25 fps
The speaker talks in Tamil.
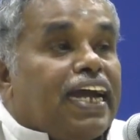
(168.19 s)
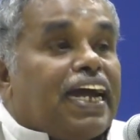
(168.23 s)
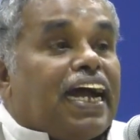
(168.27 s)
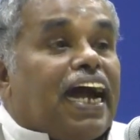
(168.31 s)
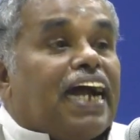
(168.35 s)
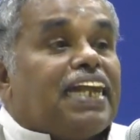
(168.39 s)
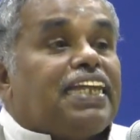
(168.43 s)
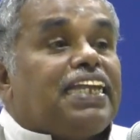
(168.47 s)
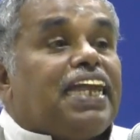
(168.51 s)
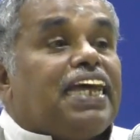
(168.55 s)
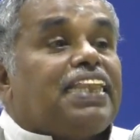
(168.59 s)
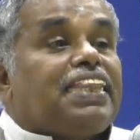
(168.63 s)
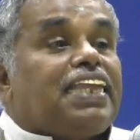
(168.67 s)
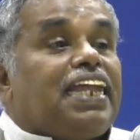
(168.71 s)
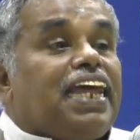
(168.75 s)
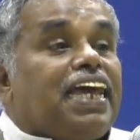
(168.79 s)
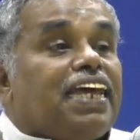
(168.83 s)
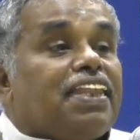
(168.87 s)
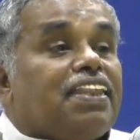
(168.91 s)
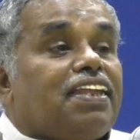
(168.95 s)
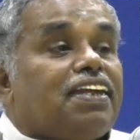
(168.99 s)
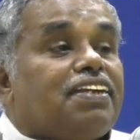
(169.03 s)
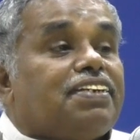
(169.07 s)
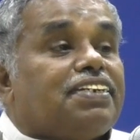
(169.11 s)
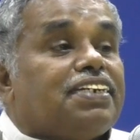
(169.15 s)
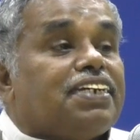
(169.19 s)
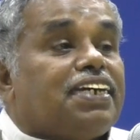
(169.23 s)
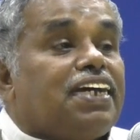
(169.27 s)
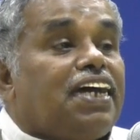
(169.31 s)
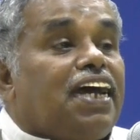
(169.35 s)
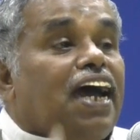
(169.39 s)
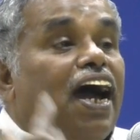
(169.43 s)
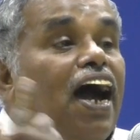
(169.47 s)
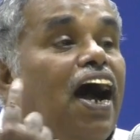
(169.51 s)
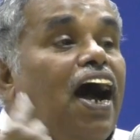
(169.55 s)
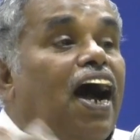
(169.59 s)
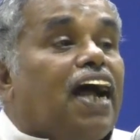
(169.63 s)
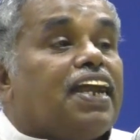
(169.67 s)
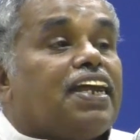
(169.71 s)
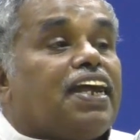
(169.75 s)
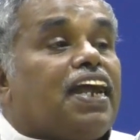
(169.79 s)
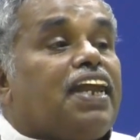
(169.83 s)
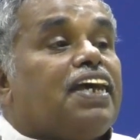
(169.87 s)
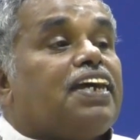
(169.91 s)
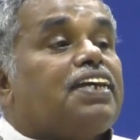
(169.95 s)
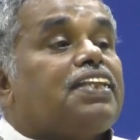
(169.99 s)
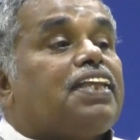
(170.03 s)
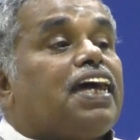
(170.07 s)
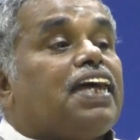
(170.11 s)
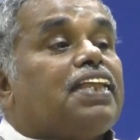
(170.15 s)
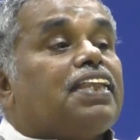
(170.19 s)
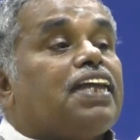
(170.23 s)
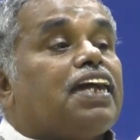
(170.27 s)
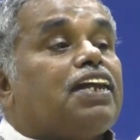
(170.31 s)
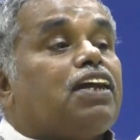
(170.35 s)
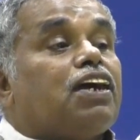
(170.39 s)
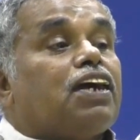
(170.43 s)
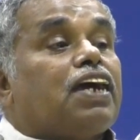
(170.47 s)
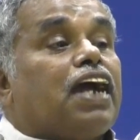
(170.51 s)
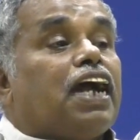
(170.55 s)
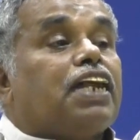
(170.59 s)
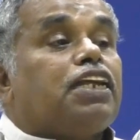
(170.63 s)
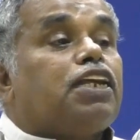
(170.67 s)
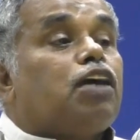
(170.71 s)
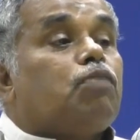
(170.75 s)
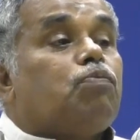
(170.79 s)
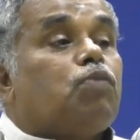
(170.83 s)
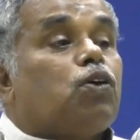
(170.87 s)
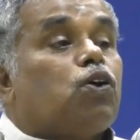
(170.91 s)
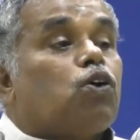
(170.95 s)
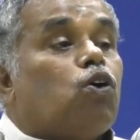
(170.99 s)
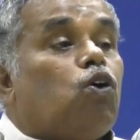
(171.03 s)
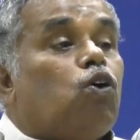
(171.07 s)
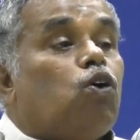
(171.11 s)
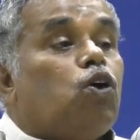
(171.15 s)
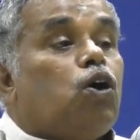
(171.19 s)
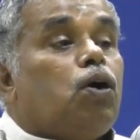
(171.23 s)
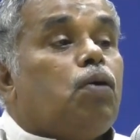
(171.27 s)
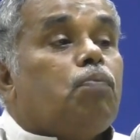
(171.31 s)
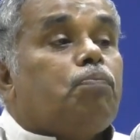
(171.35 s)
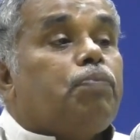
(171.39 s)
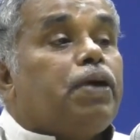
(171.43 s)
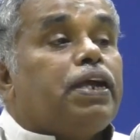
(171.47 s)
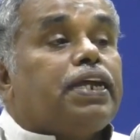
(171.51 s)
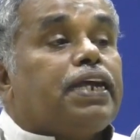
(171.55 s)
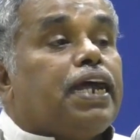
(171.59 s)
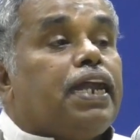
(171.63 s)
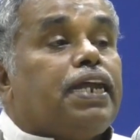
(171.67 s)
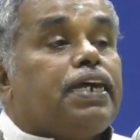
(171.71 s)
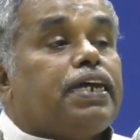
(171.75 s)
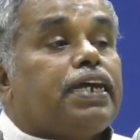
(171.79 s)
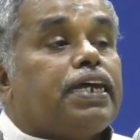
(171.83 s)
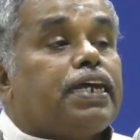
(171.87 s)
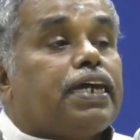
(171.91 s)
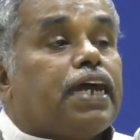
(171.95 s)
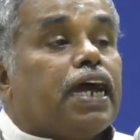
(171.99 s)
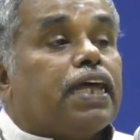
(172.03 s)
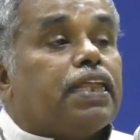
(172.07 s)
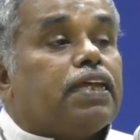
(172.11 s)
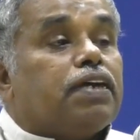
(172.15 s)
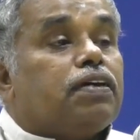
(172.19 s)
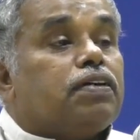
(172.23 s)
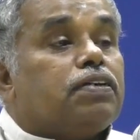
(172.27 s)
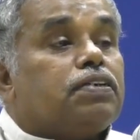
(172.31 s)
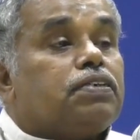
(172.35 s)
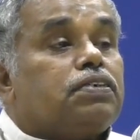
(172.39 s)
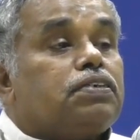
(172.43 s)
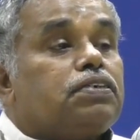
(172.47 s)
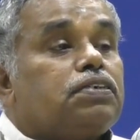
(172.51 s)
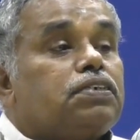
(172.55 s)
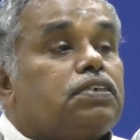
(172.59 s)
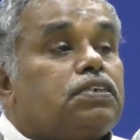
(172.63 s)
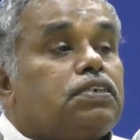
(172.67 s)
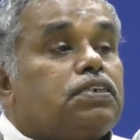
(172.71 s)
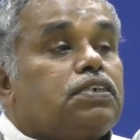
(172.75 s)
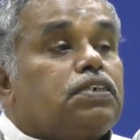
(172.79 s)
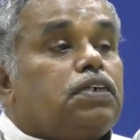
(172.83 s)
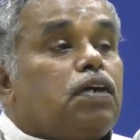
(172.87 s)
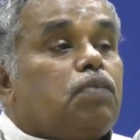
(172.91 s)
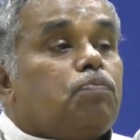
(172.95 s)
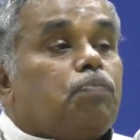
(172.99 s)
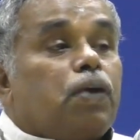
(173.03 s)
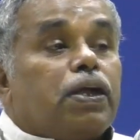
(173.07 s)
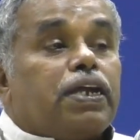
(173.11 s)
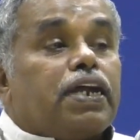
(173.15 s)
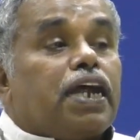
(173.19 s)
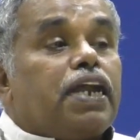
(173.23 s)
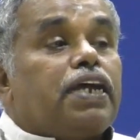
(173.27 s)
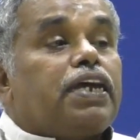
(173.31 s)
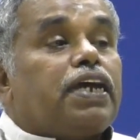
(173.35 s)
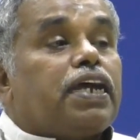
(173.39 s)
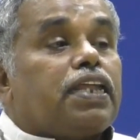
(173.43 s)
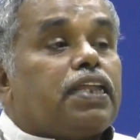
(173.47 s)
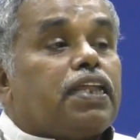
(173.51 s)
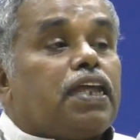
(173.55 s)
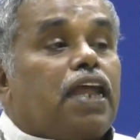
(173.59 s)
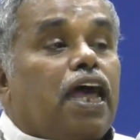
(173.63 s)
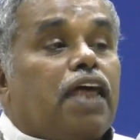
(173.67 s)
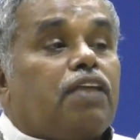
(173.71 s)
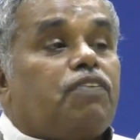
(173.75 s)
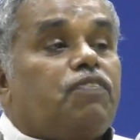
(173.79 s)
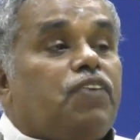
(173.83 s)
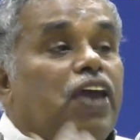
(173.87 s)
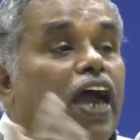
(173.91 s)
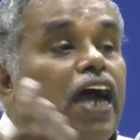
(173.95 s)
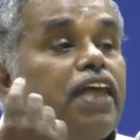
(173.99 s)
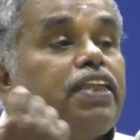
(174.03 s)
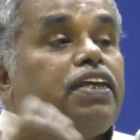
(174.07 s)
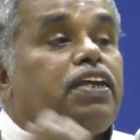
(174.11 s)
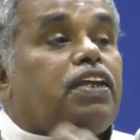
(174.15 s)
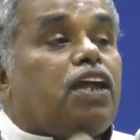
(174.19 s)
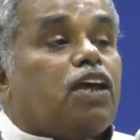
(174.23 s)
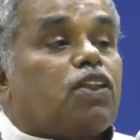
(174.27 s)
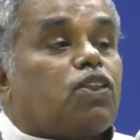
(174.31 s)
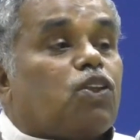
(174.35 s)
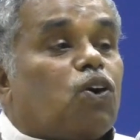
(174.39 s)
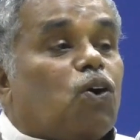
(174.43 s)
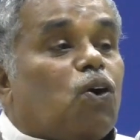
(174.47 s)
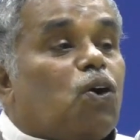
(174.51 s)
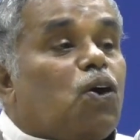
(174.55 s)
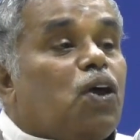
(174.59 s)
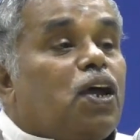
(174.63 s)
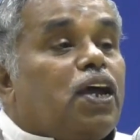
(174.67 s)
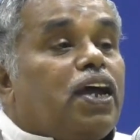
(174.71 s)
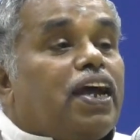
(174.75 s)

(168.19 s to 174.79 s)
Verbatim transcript: கண்டத்திலே இருந்துச்சு ஆண்களுக்கு தான் இந்த இடம் கண்டம் இருக்கும் பெண்களுக்கு இருக்காது பெண்களுக்கு இருந்ததுன்னா அது வியாதின்னு அர்த்தம்